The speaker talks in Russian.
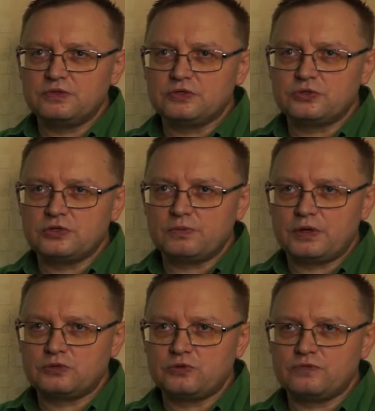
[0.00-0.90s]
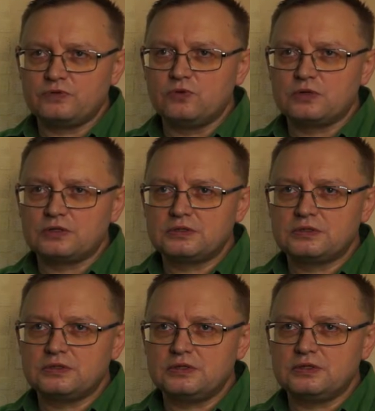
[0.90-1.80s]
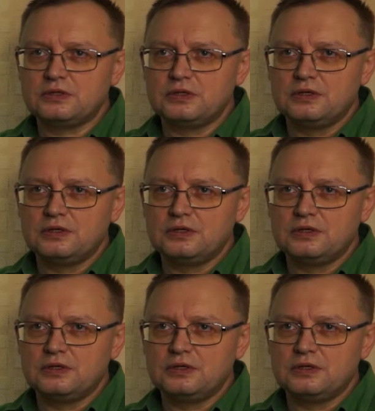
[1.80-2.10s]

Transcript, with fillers: видно, что это портовый город, и,